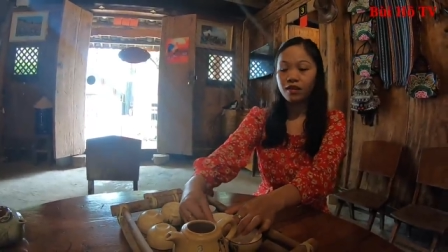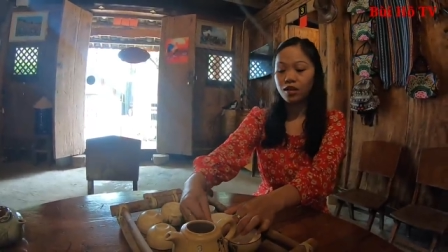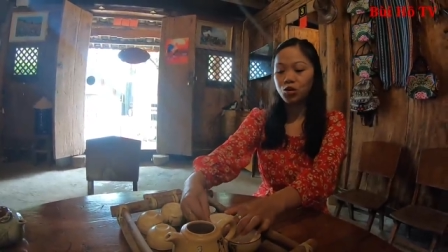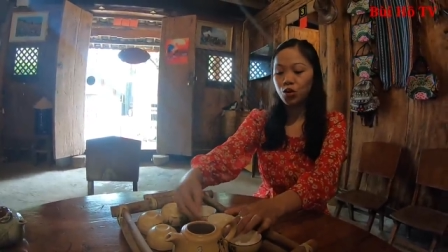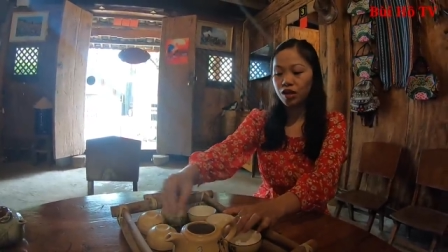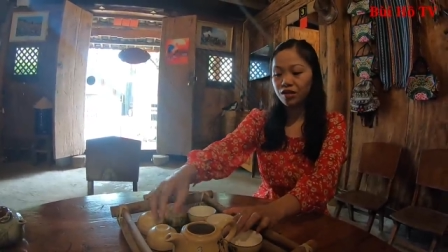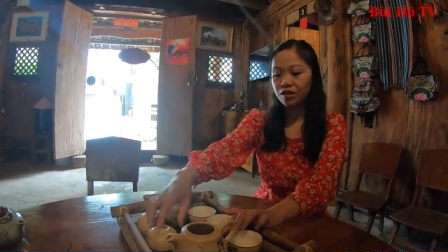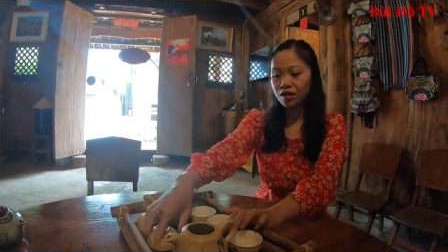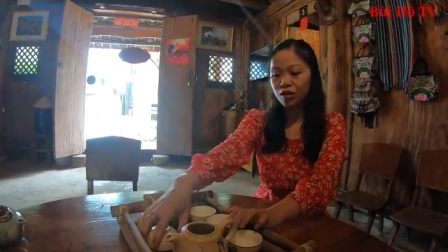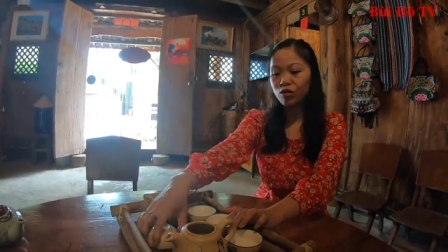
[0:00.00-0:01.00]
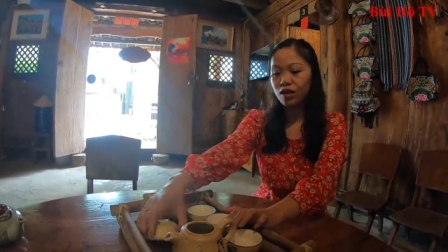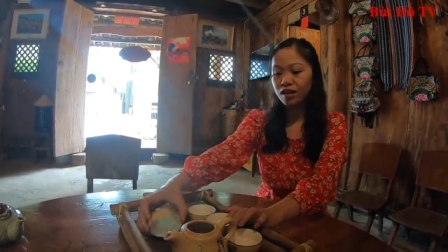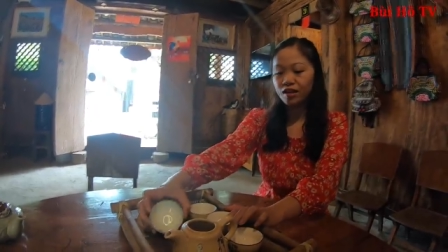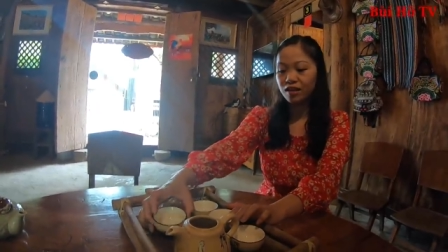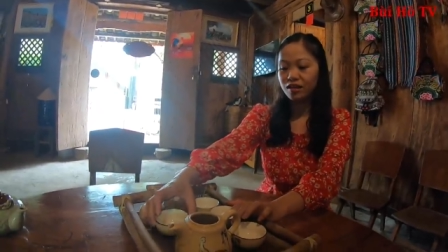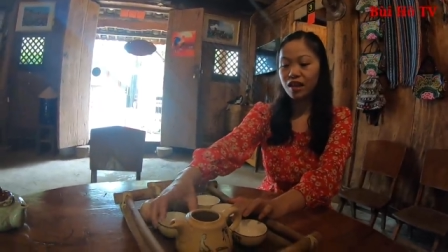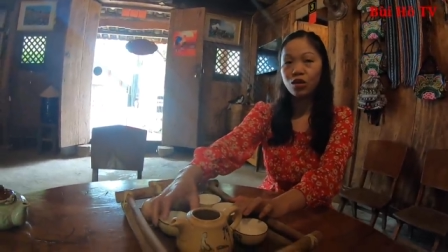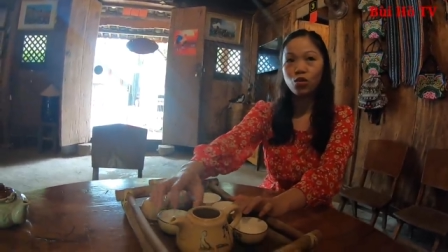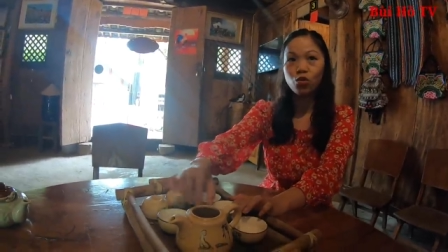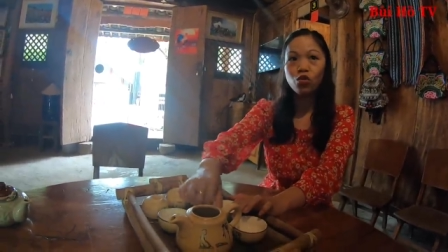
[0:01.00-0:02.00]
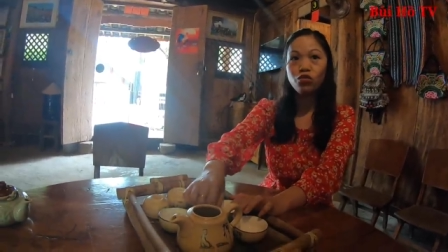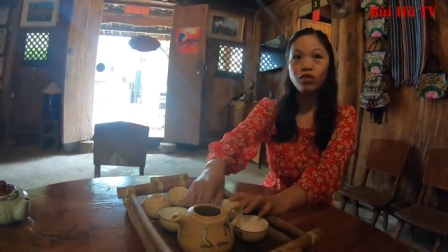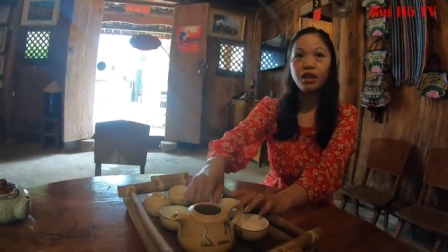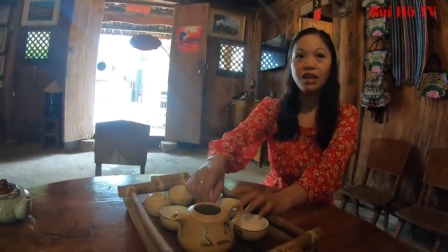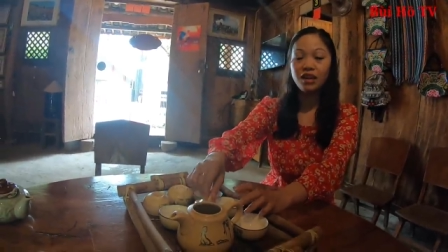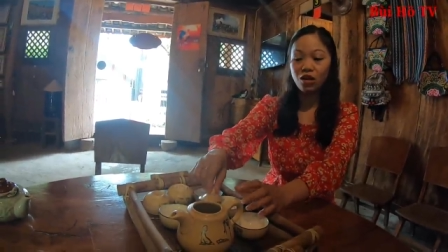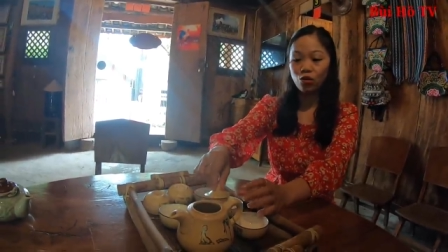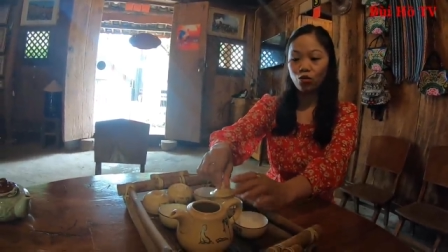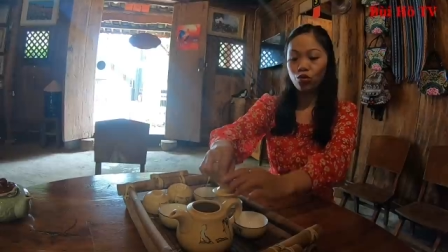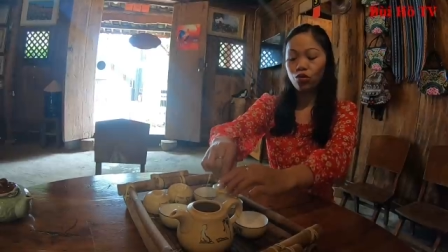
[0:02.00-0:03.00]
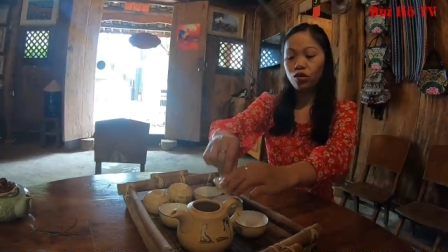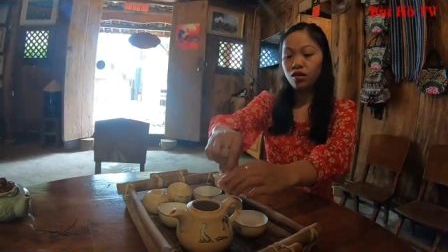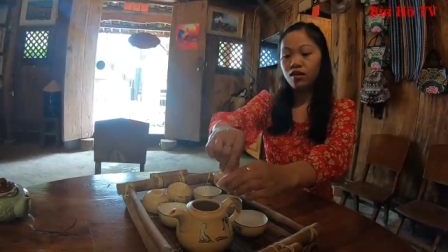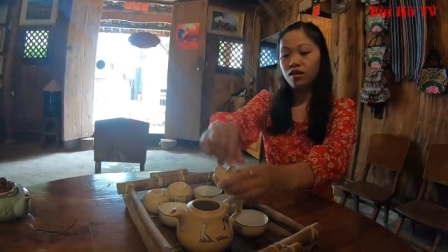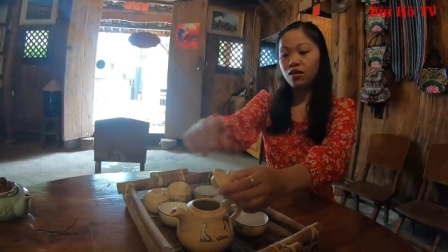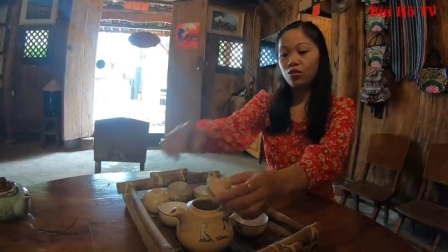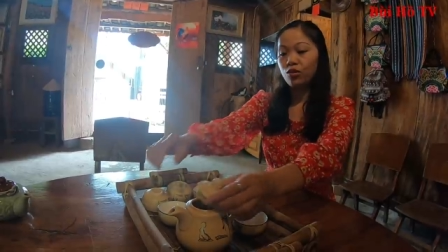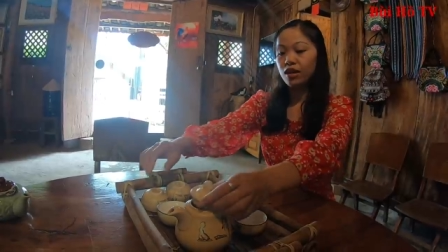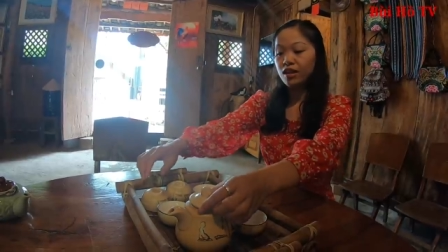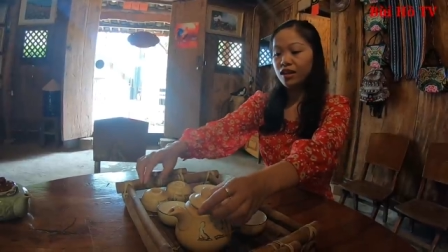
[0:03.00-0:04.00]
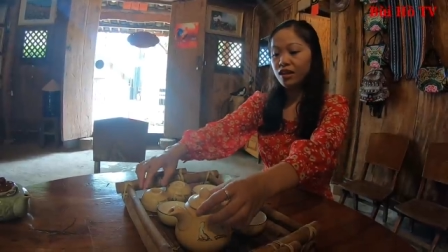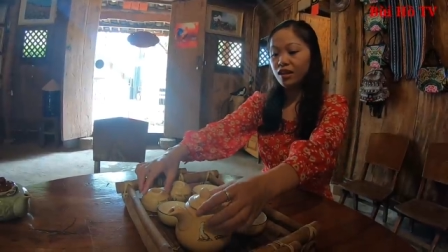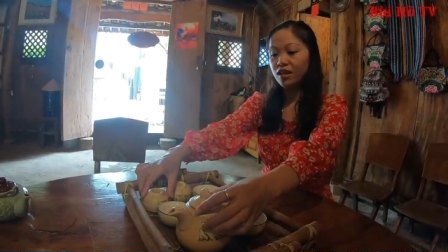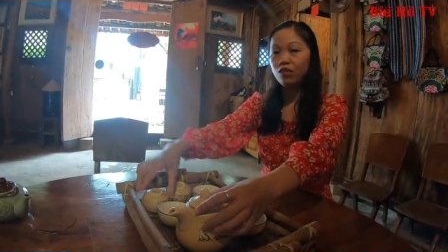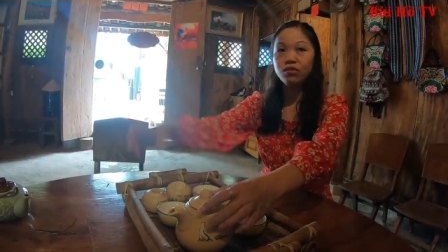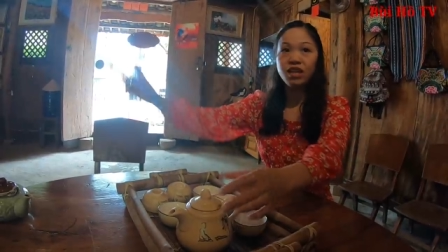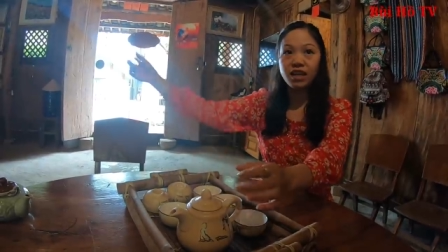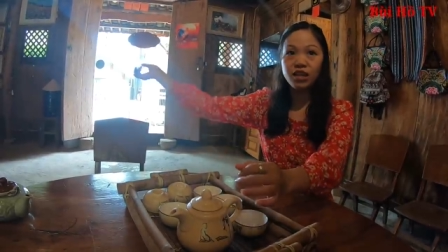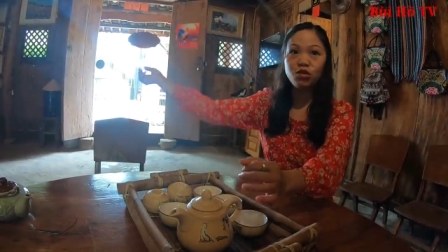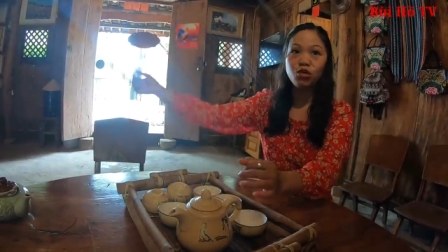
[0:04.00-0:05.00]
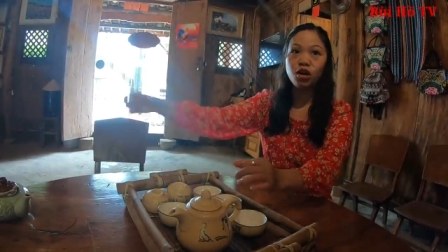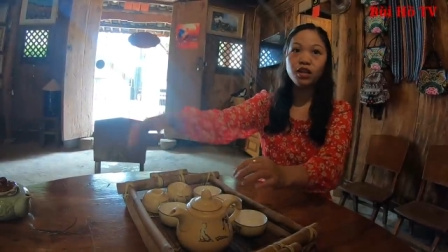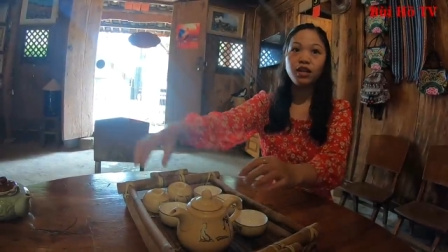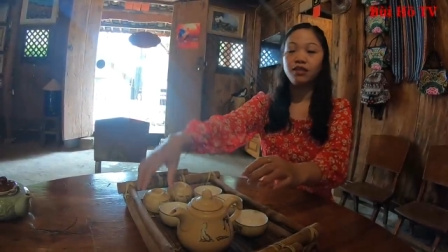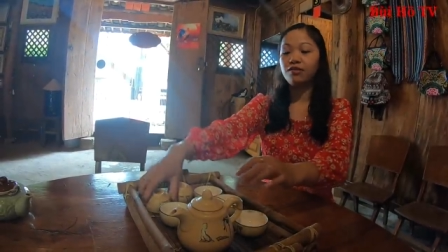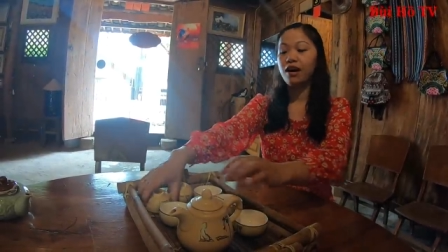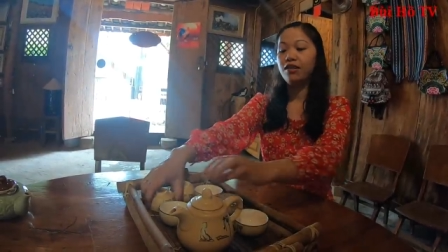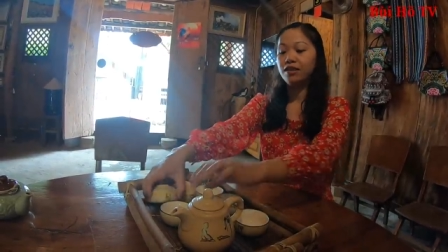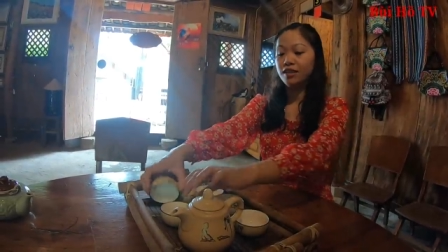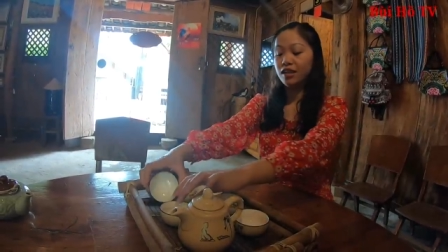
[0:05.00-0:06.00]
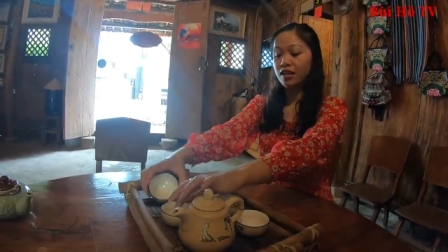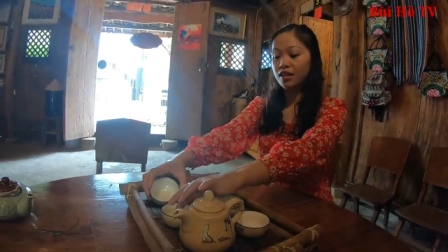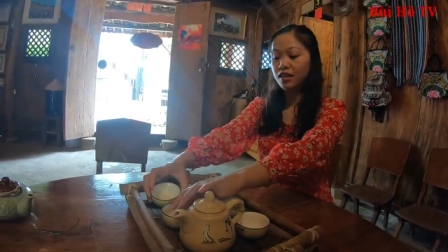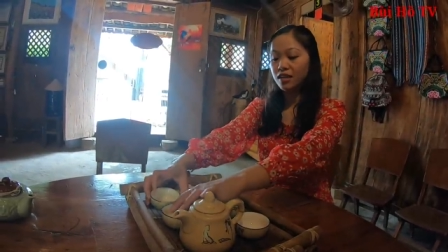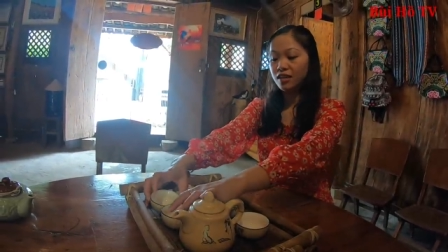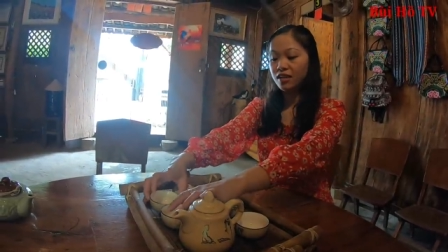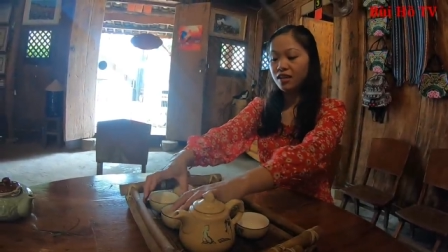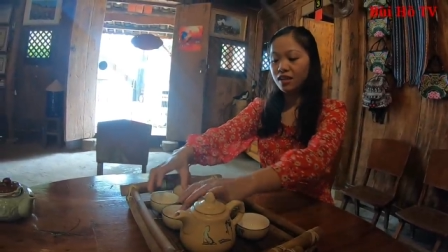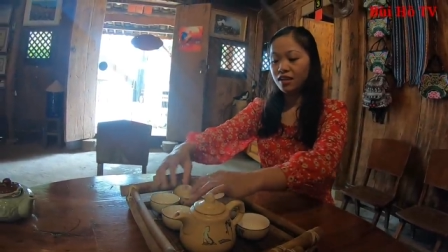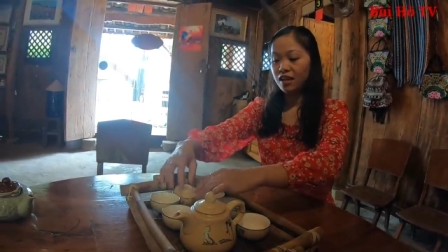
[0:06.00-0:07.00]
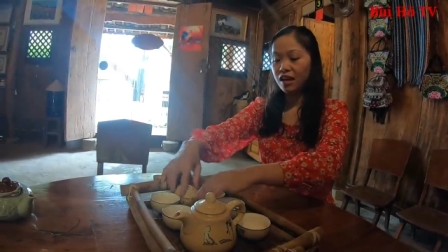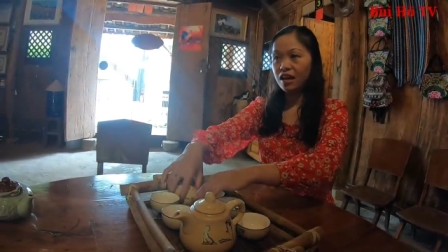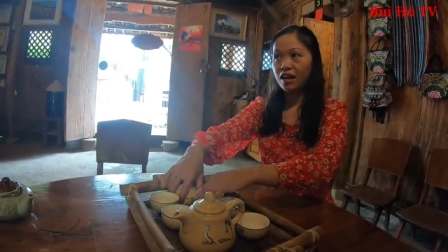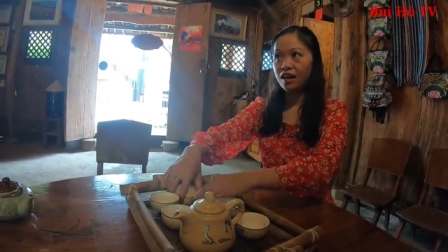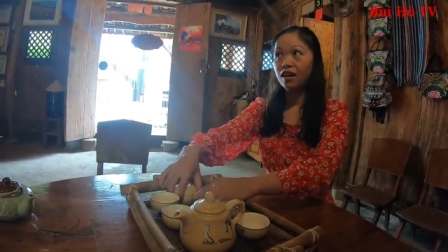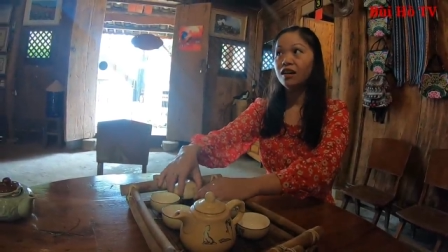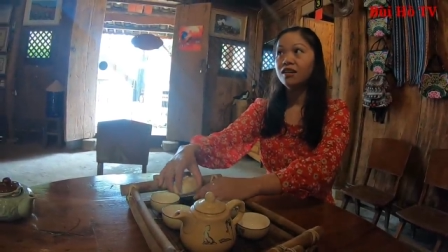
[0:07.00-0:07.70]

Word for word: là chuyên các loại ờ, thắng cố với lại lẩu quán ờ, lẩu dê ngay đầu ngõ này vào anh sẽ thấy vì là